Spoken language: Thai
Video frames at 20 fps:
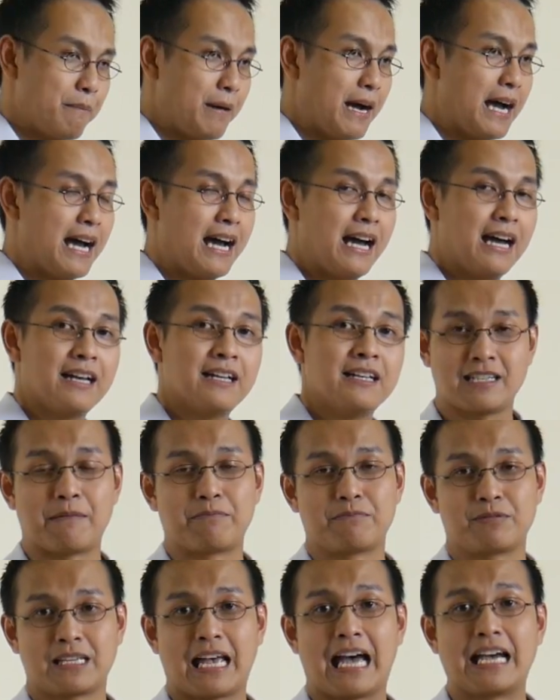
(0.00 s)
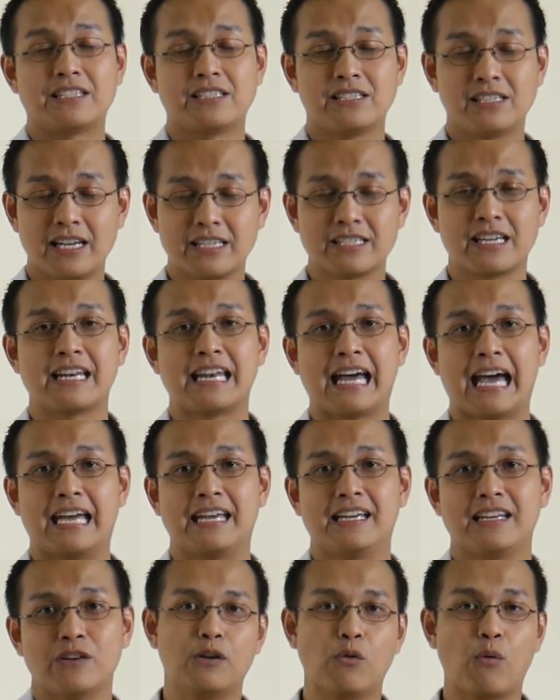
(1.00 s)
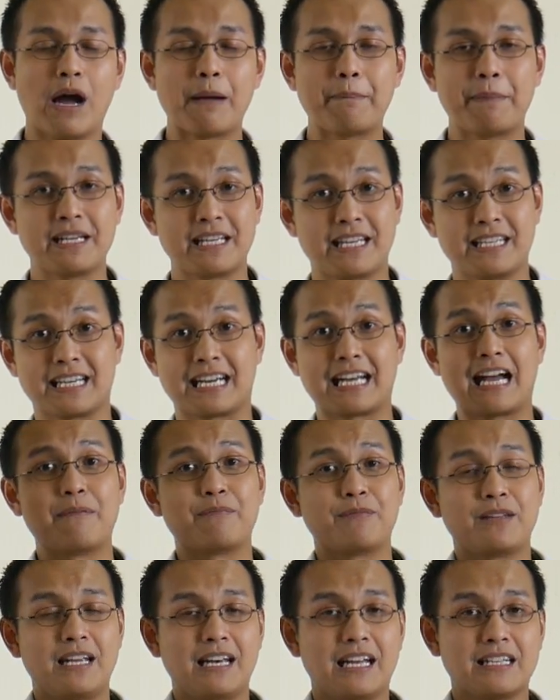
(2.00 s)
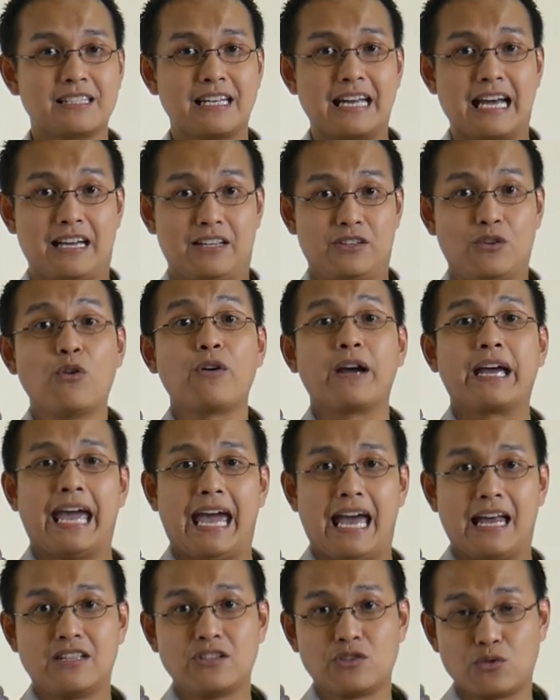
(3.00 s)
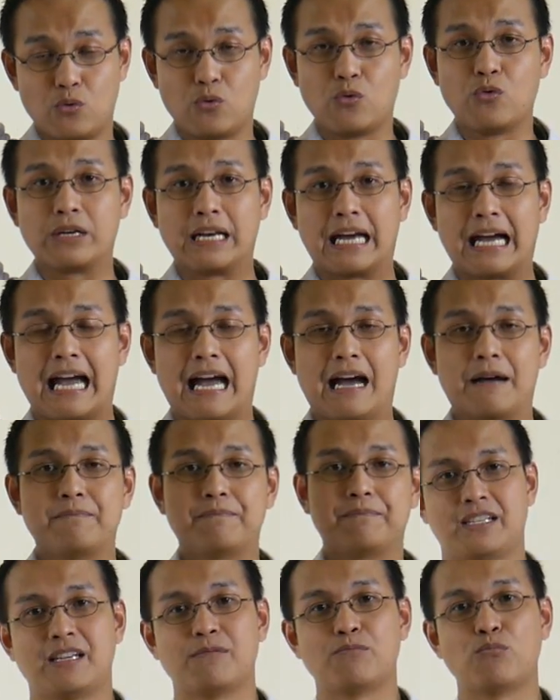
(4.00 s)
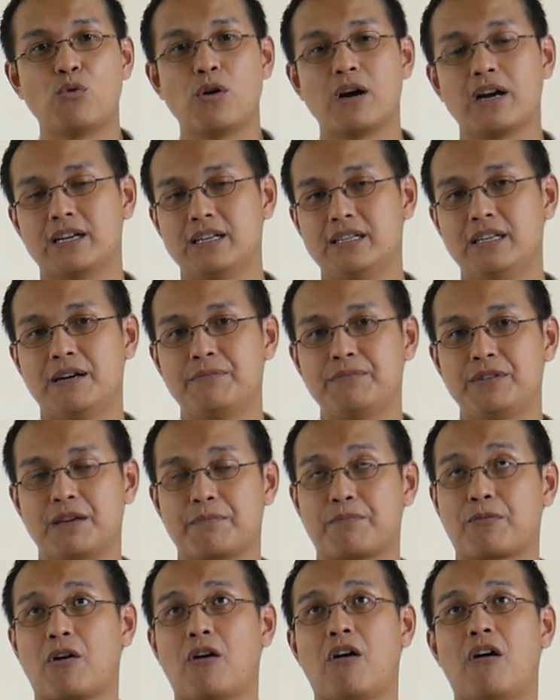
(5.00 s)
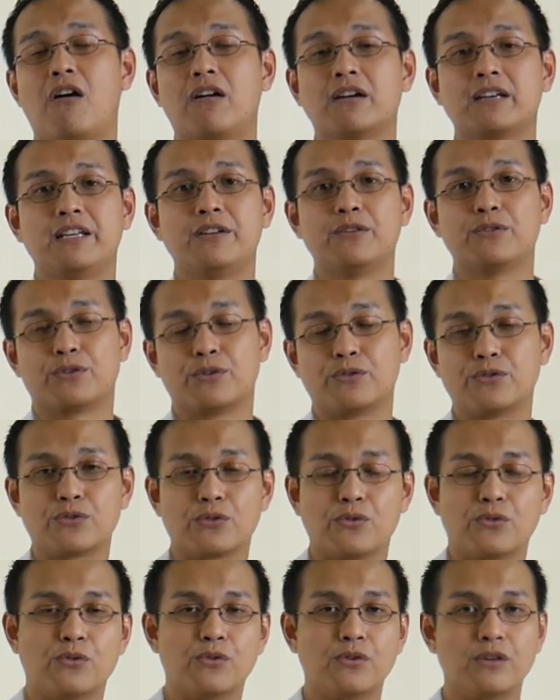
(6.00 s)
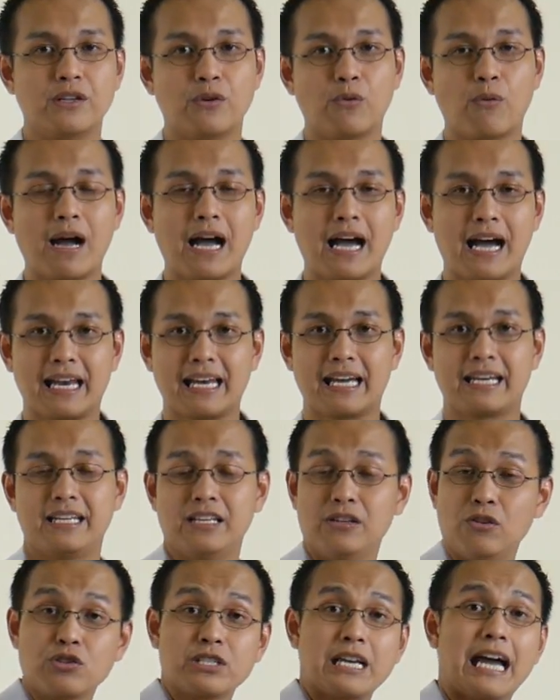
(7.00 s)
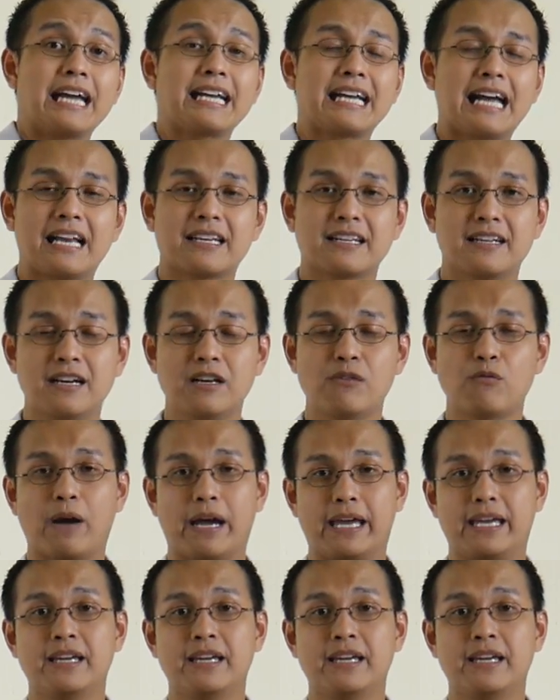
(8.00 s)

มาจับสายเสื้อชั้นในหรือว่าเป็นกิจกรรมที่ลักษณะยกแขนสูงนะครับเช่นพวกเอื้อมหยิบของที่อยู่สูงๆหรือว่าอะไรที่ต้องใช้การเคลื่อนไหว